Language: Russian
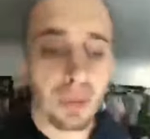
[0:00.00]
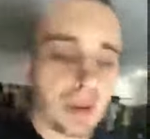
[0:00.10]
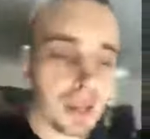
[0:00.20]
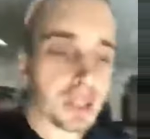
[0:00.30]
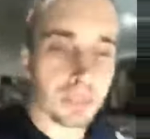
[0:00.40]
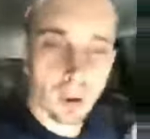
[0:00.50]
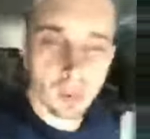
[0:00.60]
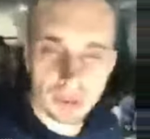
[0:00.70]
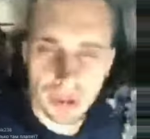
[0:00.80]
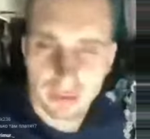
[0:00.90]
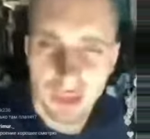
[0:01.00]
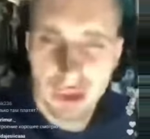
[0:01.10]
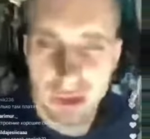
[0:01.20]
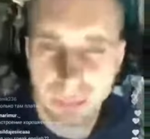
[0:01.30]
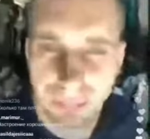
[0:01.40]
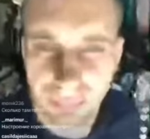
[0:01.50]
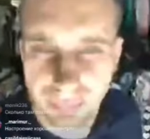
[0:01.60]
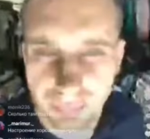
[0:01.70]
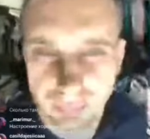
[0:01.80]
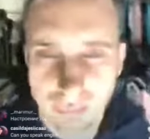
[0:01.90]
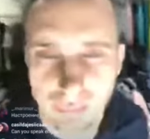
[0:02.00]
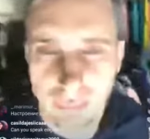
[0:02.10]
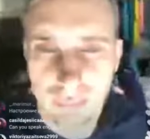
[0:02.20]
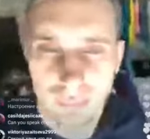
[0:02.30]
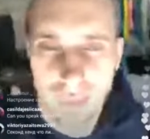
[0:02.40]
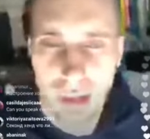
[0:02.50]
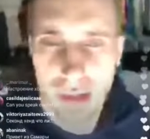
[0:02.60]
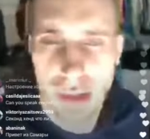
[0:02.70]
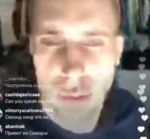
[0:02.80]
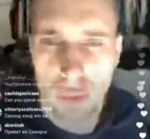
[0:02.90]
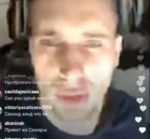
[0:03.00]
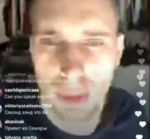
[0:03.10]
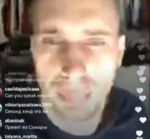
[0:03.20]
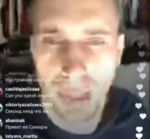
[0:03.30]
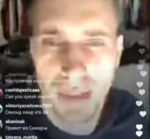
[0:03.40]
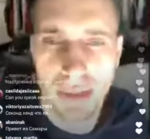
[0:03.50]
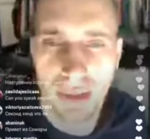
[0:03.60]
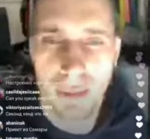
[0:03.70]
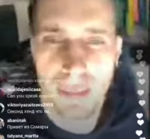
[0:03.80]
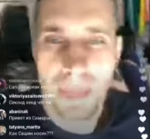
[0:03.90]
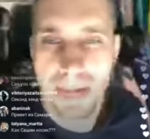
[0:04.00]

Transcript: померить спокойные вещи. Сколько там платят,